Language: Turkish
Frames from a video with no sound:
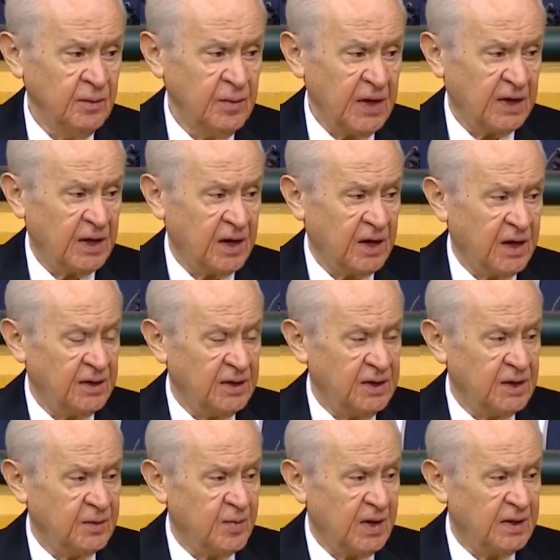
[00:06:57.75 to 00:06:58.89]
PKK'nın
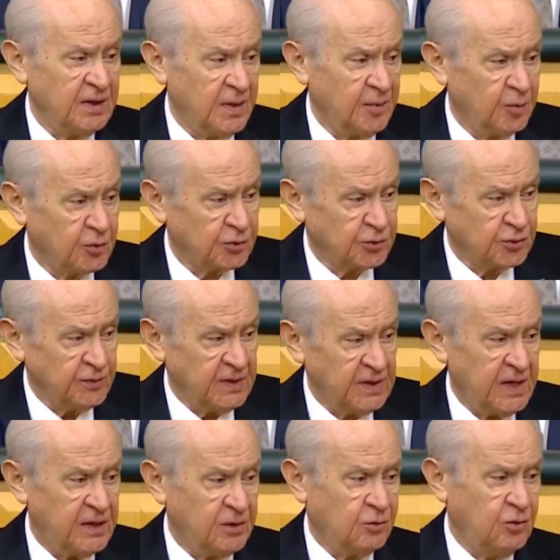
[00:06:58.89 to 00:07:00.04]
ikmal deposu
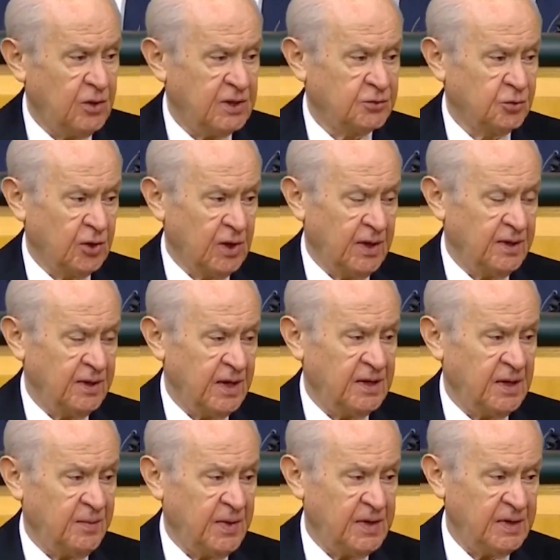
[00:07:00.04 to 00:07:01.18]
ileri kulesi olan
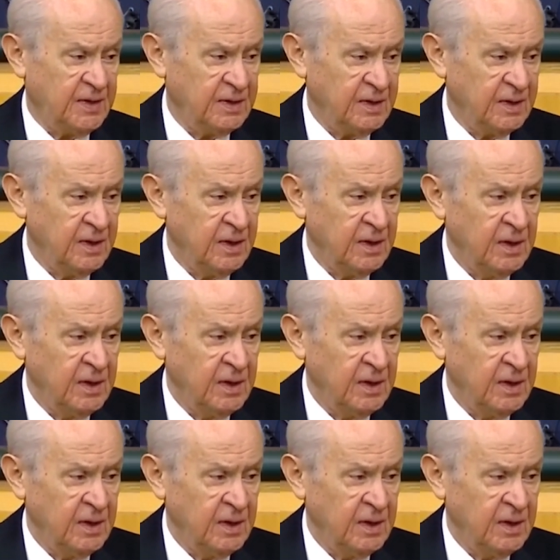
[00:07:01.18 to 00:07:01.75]
HDP'nin